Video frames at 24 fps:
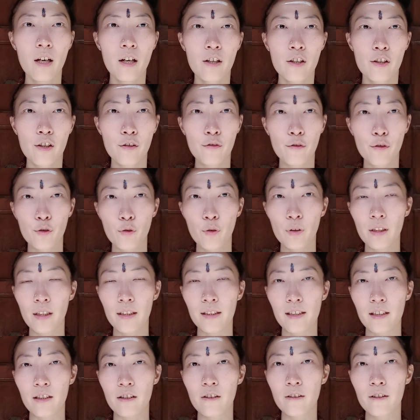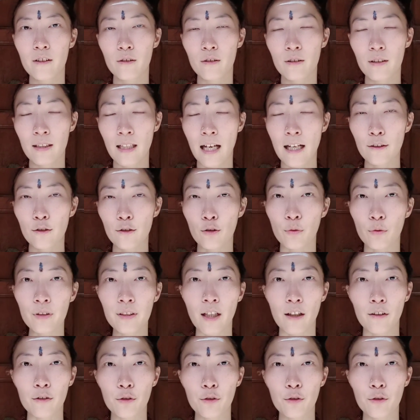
师傅说呢，其实他从小